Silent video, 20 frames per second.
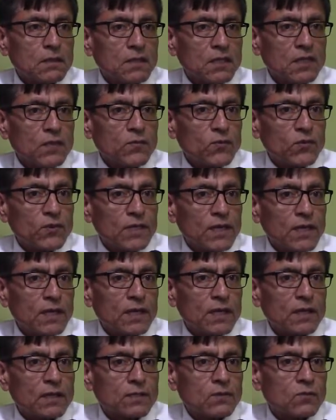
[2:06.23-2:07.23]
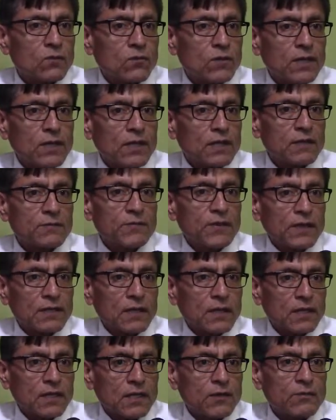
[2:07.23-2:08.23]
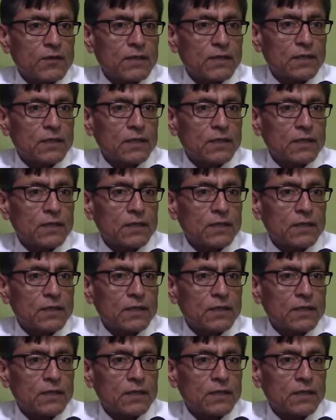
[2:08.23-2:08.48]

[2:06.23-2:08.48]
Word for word: tenemos ya todas las expectativas